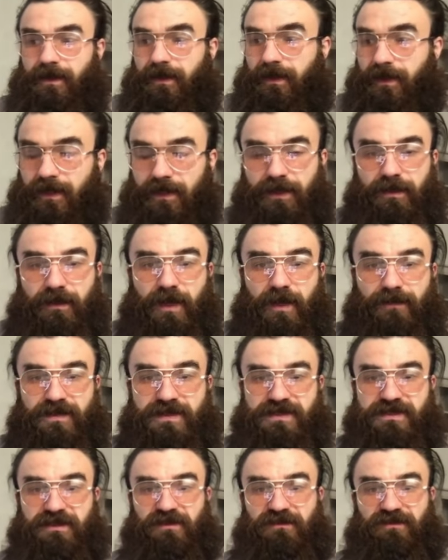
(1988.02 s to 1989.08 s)
Я
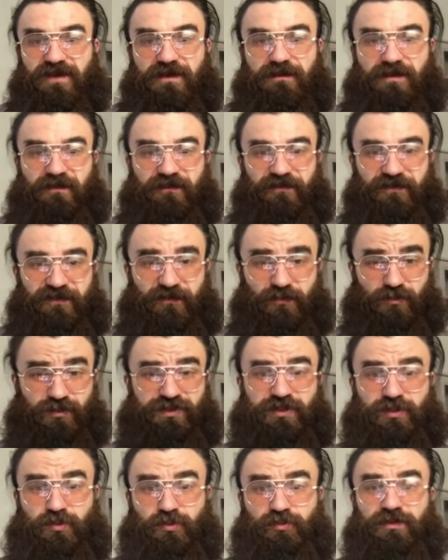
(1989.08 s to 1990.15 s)
объяснил вам в двух
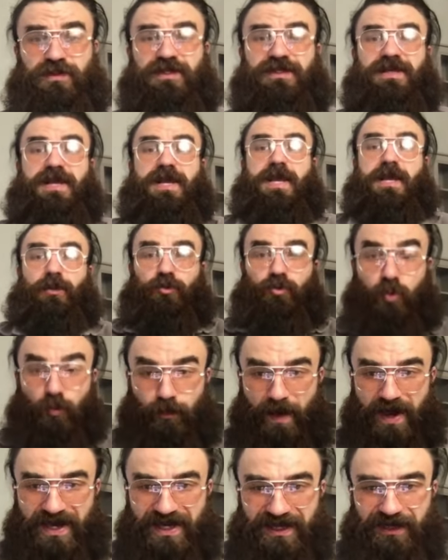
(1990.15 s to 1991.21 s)
секундах
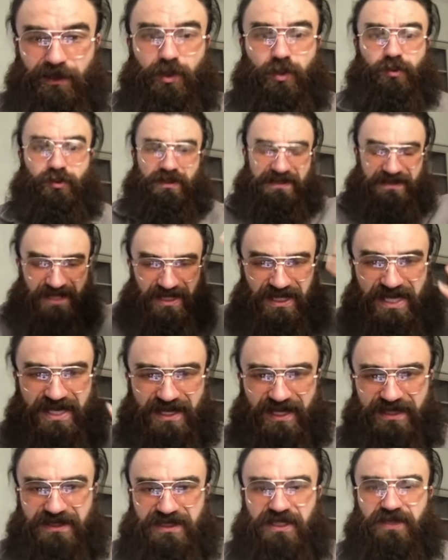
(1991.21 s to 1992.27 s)
тупорылую,
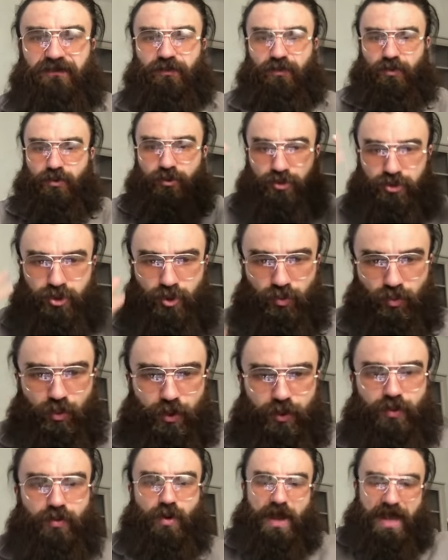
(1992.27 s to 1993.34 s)
дегенеративную
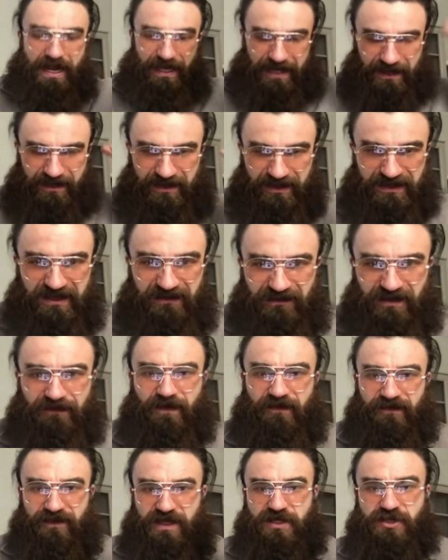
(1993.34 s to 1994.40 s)
теорию
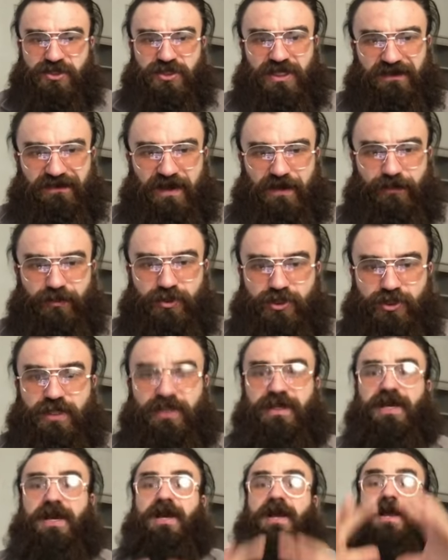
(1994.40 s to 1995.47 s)
когнитивно-поведенческого
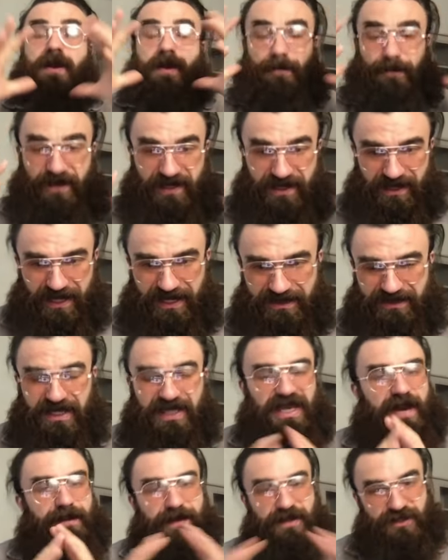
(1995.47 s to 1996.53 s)
обучения. Прекрасно,
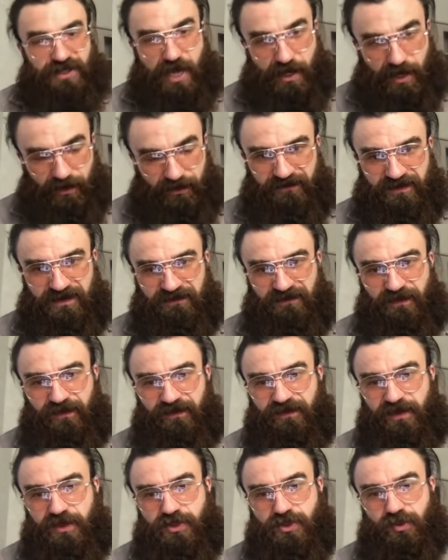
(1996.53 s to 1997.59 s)
я обожаю
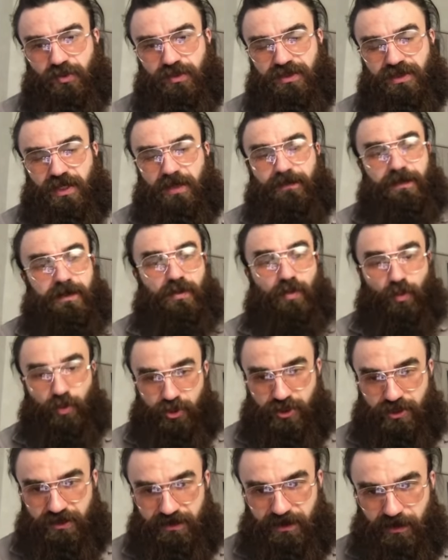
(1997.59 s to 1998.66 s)
когнитивно-поведенческую терапию,
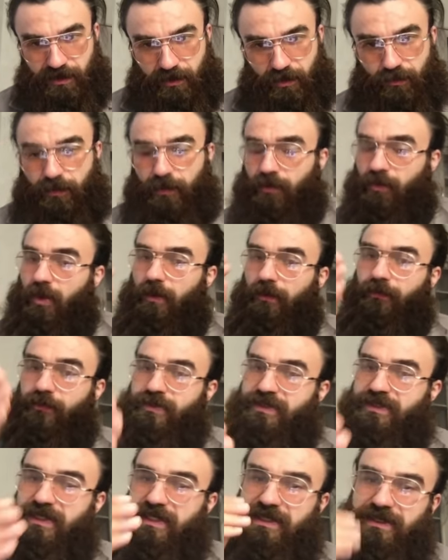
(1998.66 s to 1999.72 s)
очень сильно люблю, но
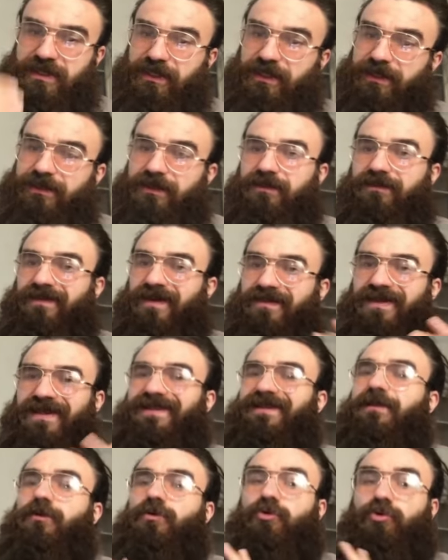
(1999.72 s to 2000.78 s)
здесь этот
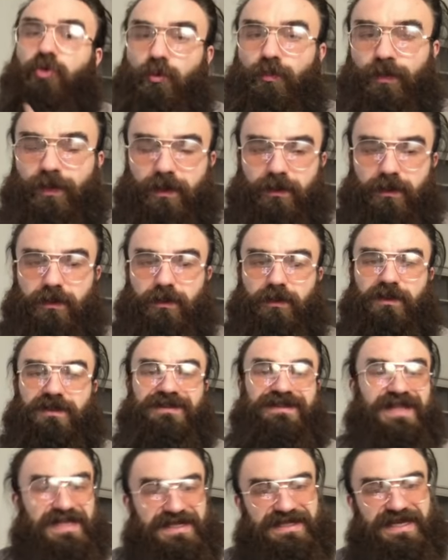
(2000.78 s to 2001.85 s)
момент туп.
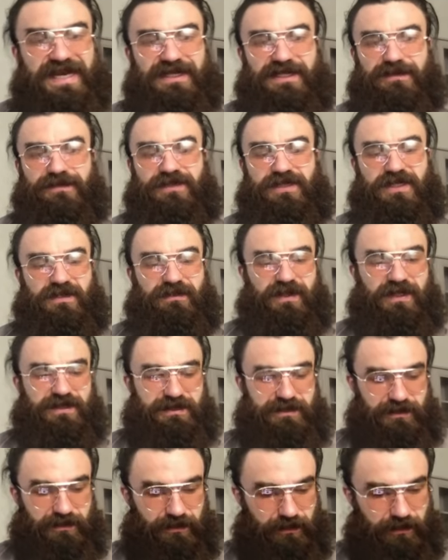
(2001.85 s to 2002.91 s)
Нельзя этим
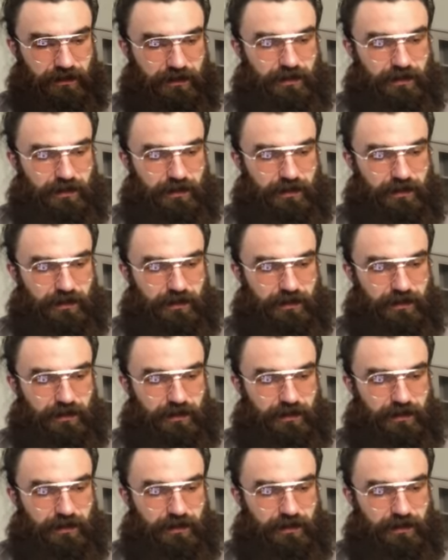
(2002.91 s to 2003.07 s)
заниматься.